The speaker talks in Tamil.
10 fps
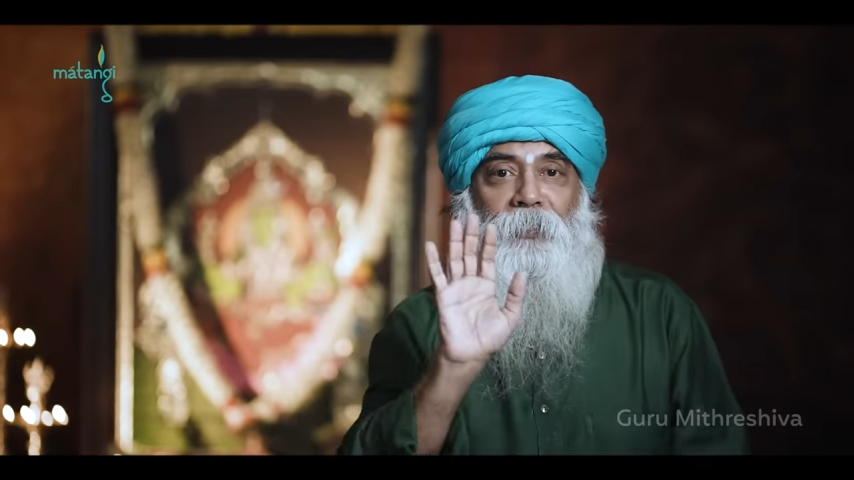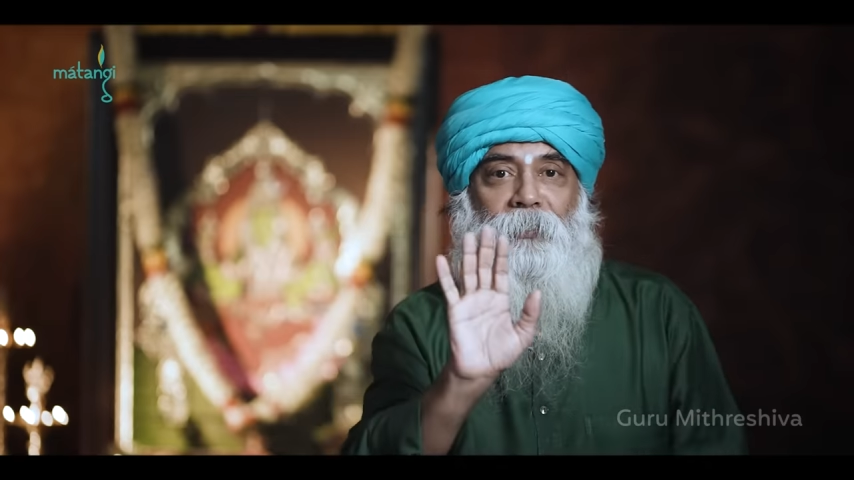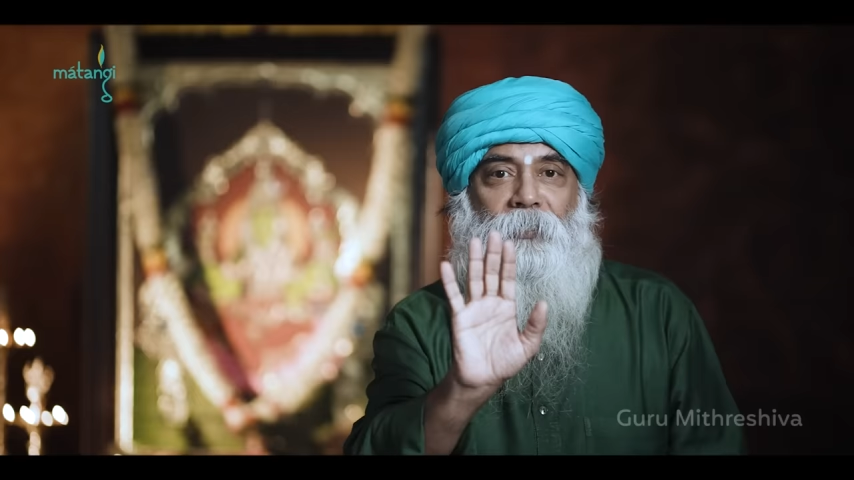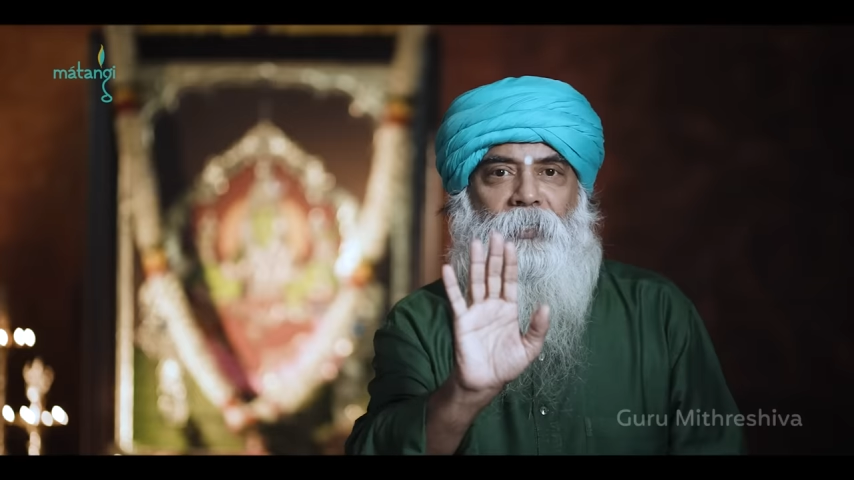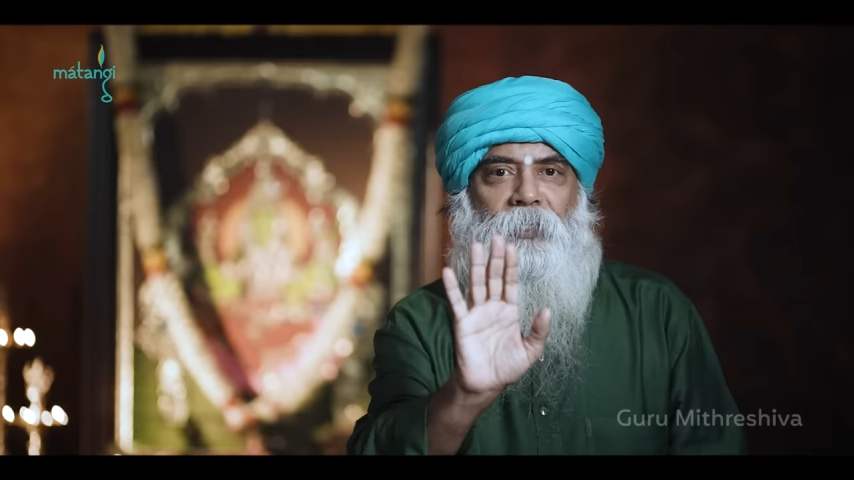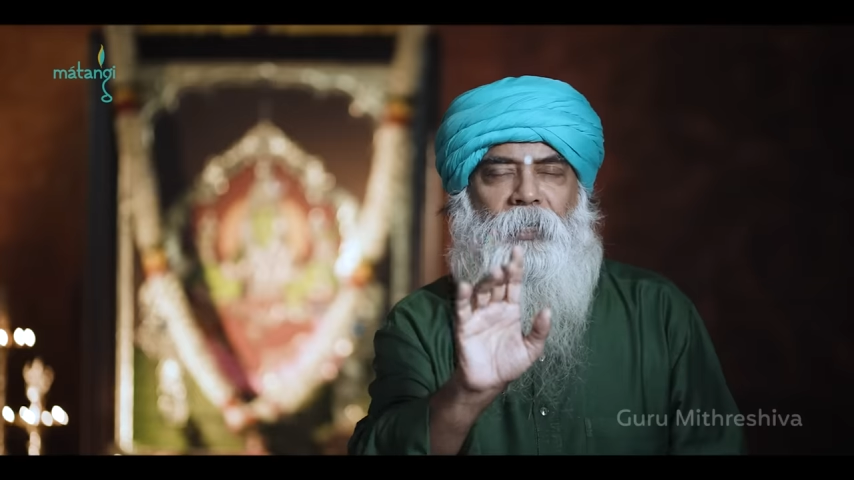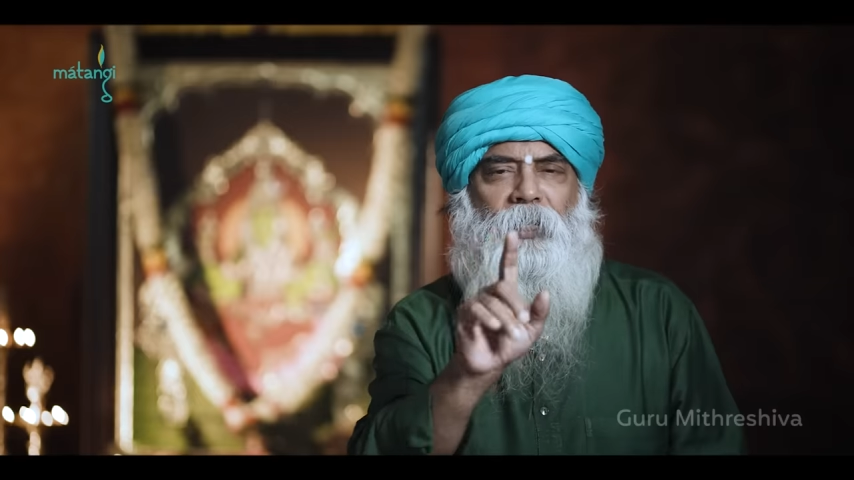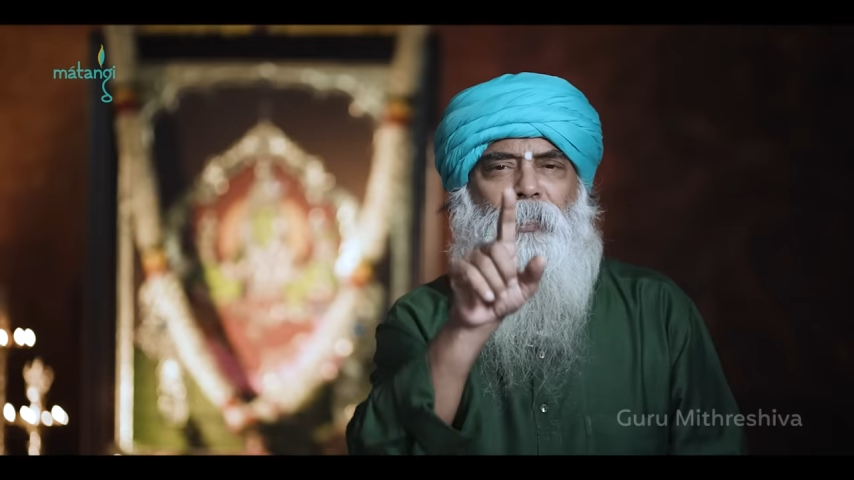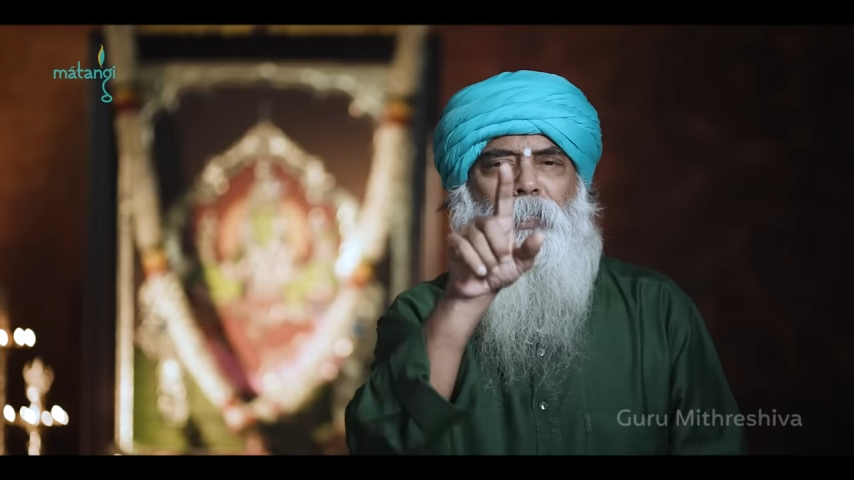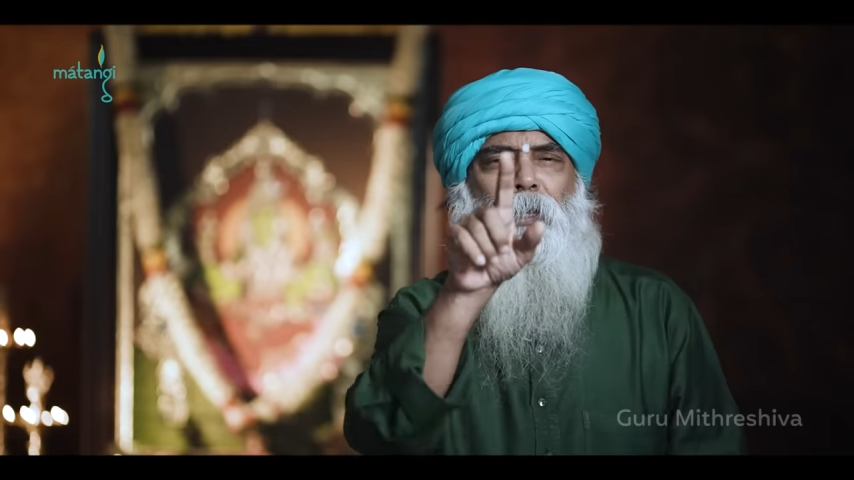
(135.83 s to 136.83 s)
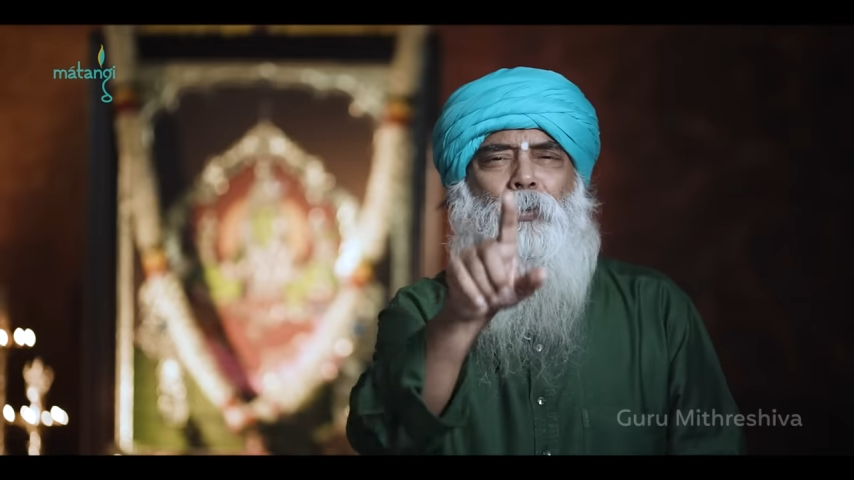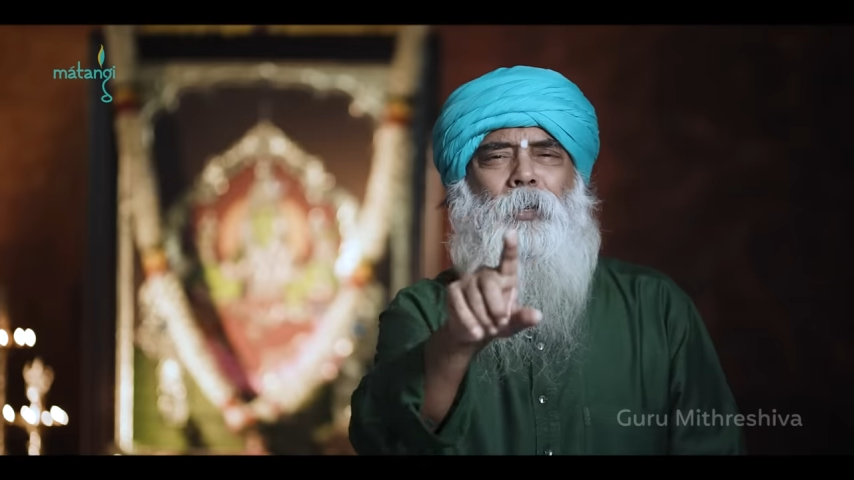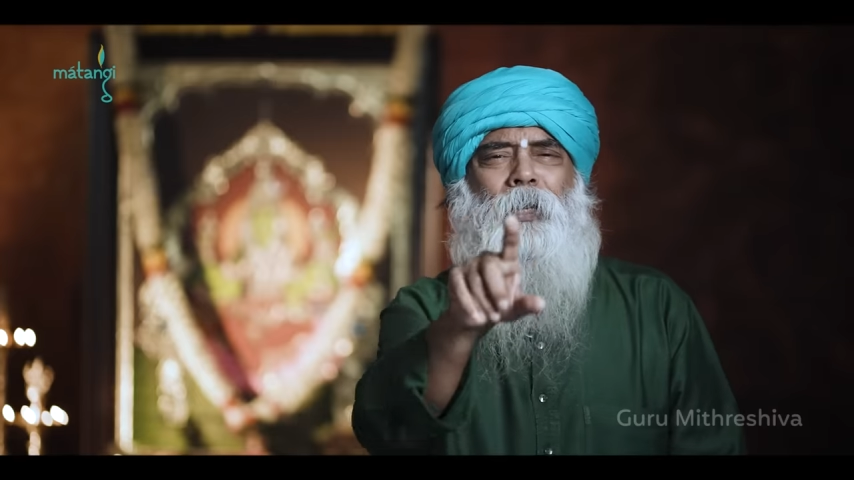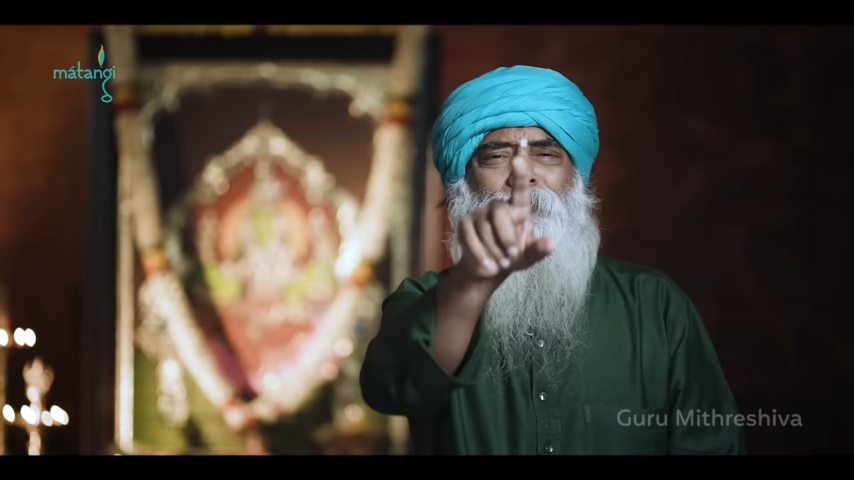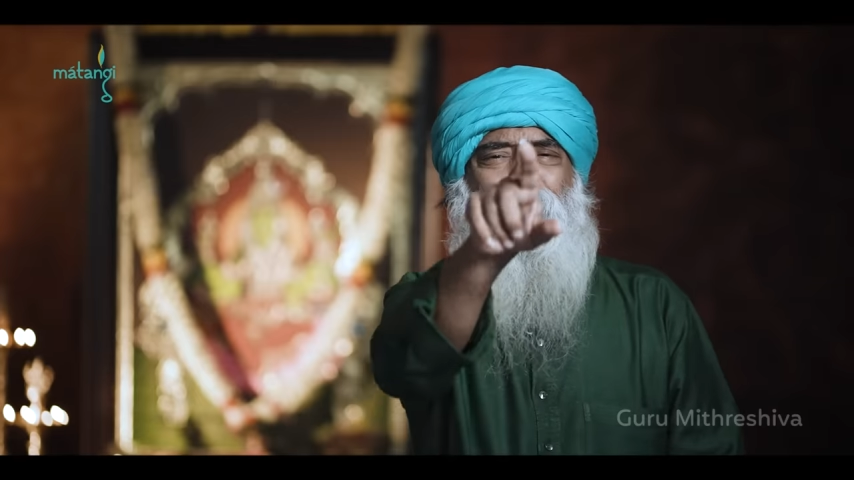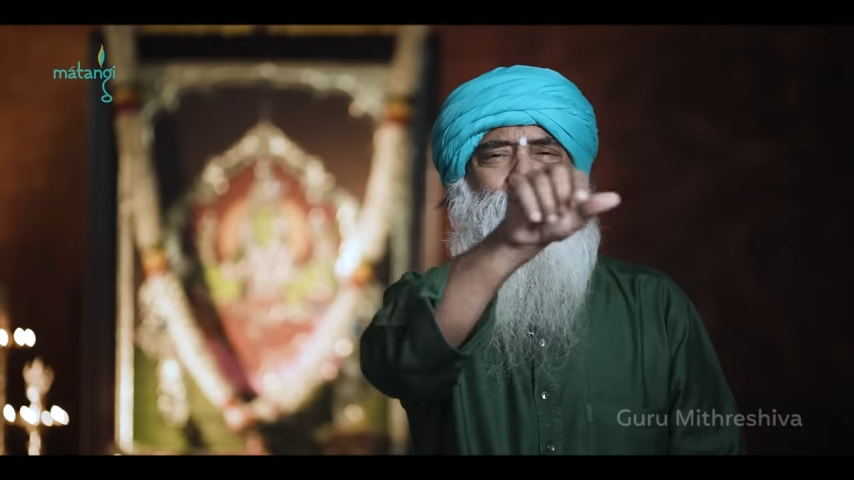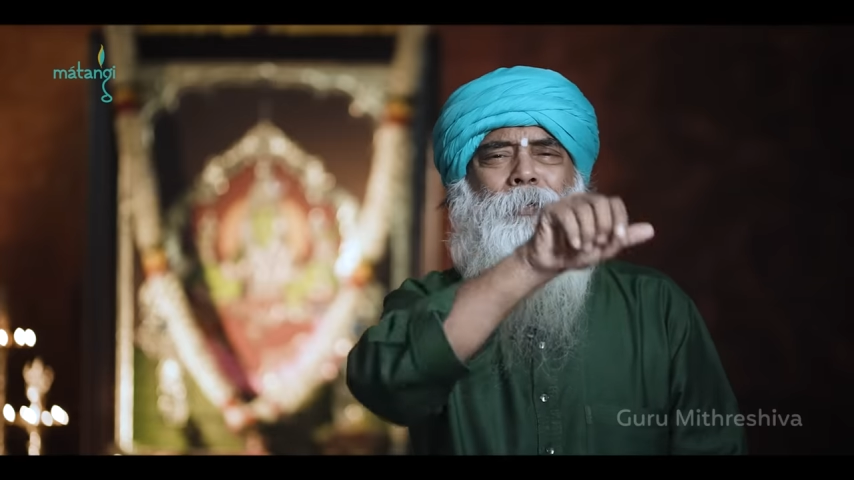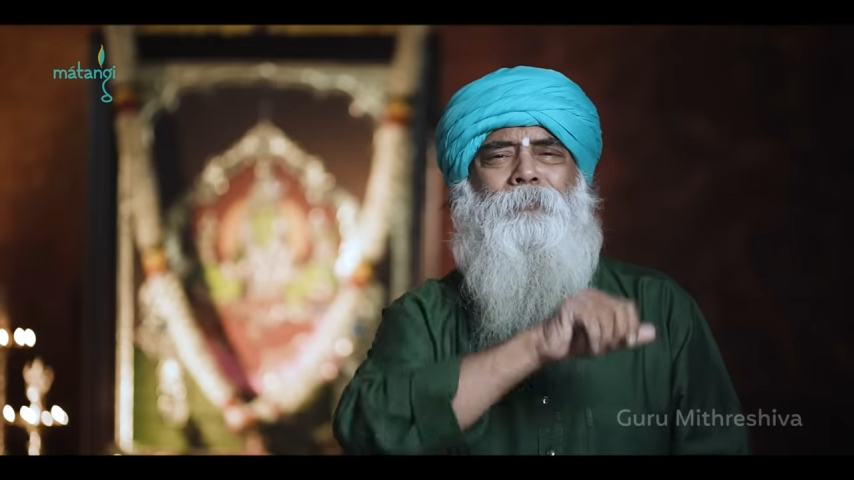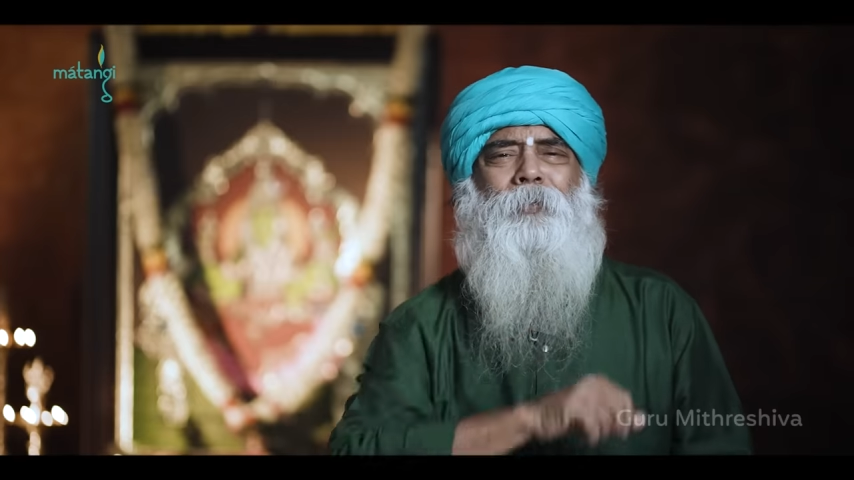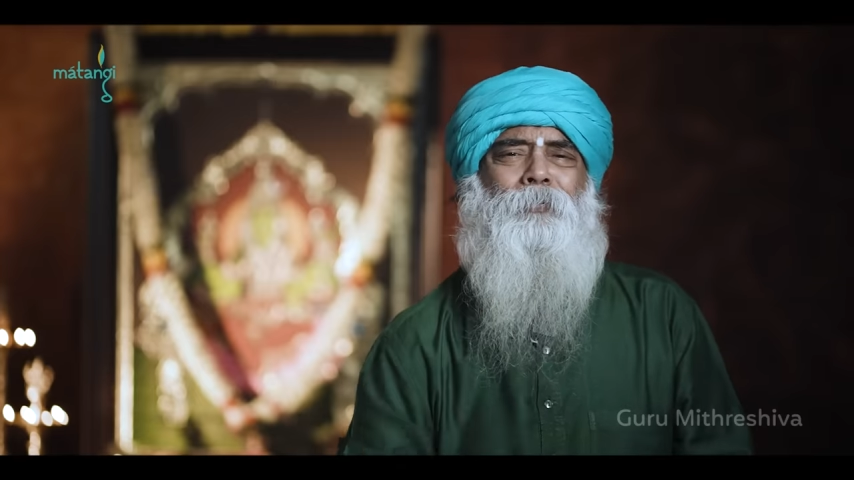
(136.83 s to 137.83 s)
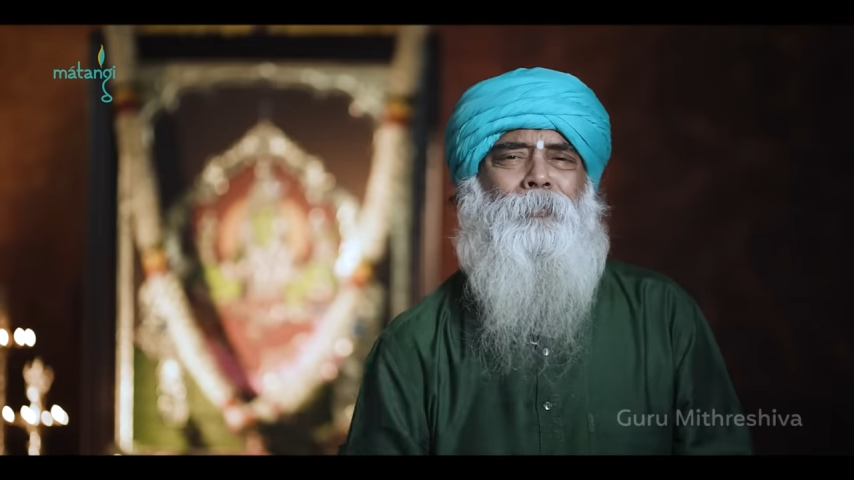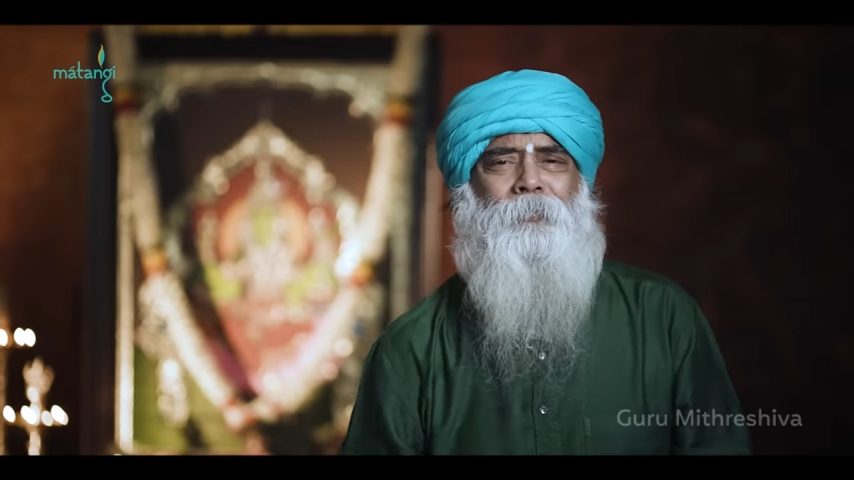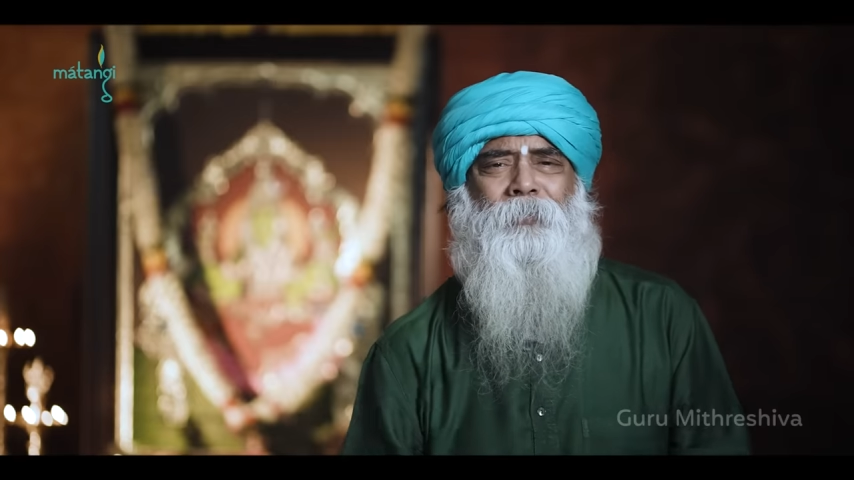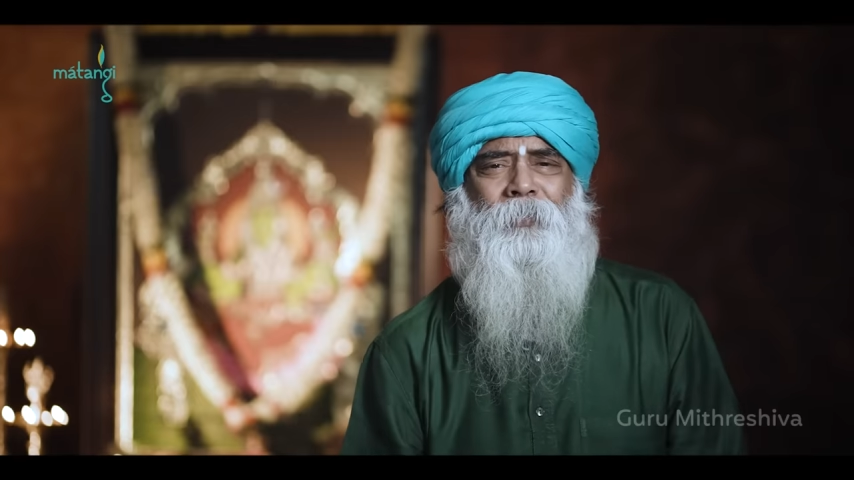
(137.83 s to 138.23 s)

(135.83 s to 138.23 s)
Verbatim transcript: வந்திருக்குனாலே அந்த அருள் இல்லாமல் எப்படி வரும்